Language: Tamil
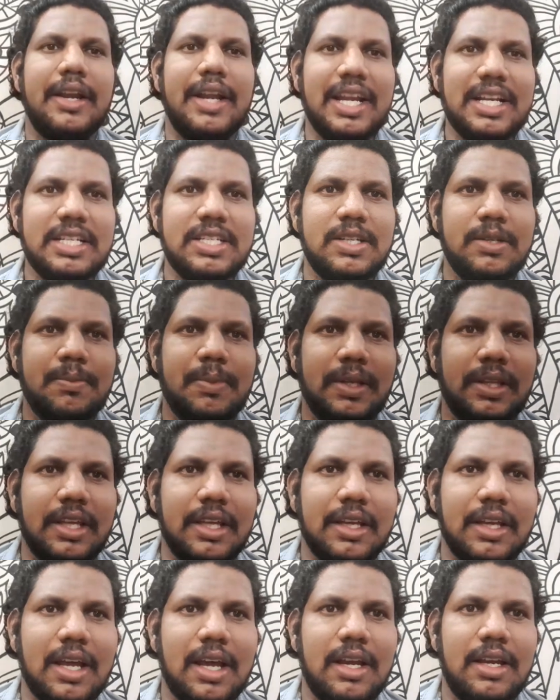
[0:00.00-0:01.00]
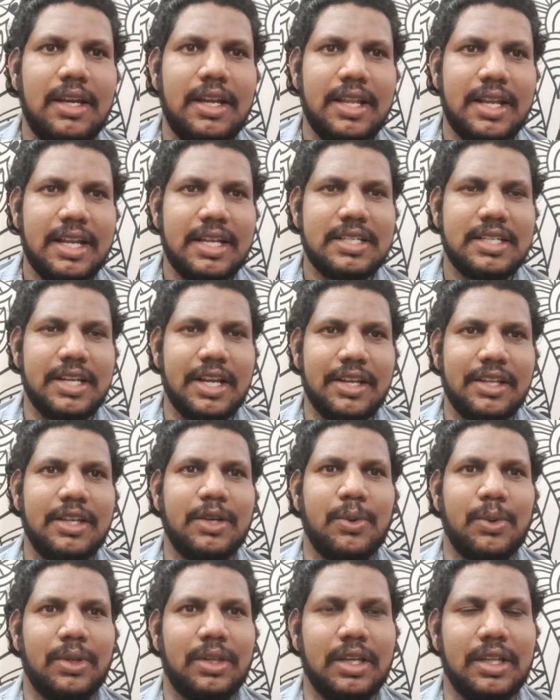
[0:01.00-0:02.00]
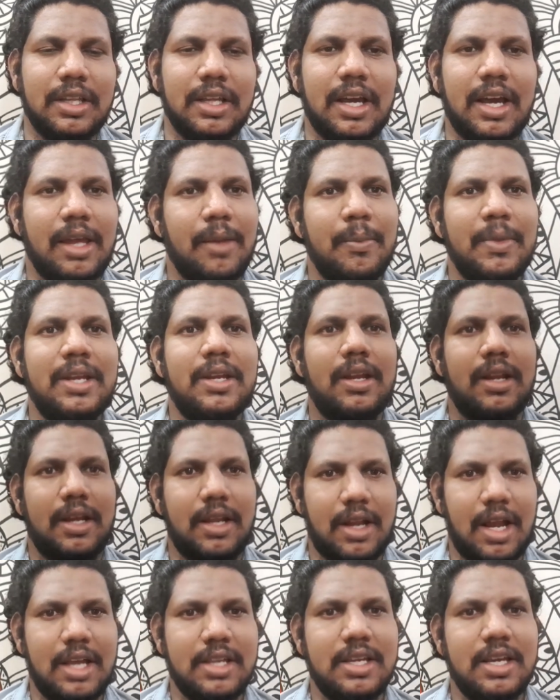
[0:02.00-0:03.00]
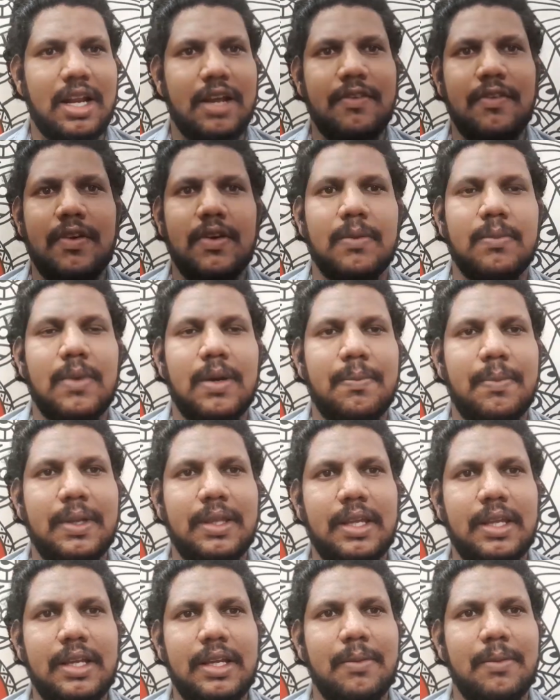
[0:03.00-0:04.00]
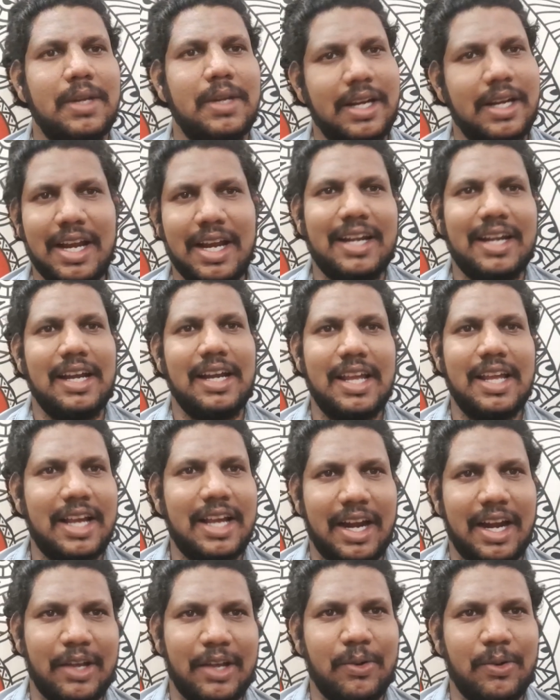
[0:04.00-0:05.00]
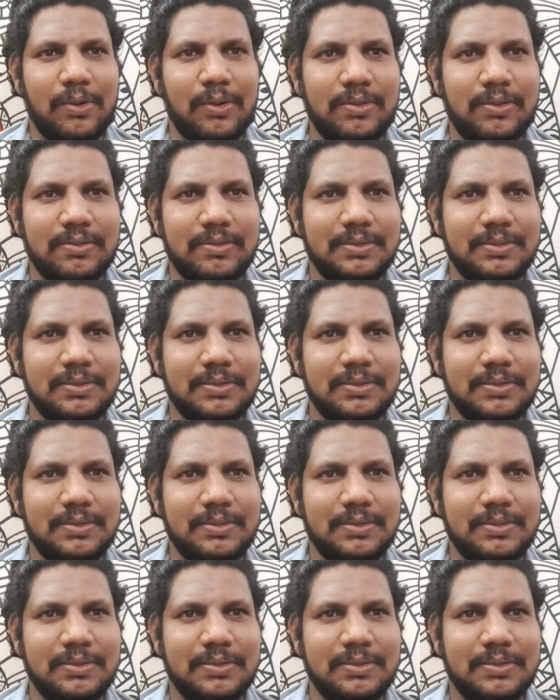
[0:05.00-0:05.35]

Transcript: நெக்ஸ்ட்டு பார்த்திங்கன்னா லிரிக்ஸ் எழுதி கொடுத்தது ஐ மீன் ராஜா ரவிவர்மா பற்றி நம்மளுக்கு நெட்லேயே கிடைக்கும்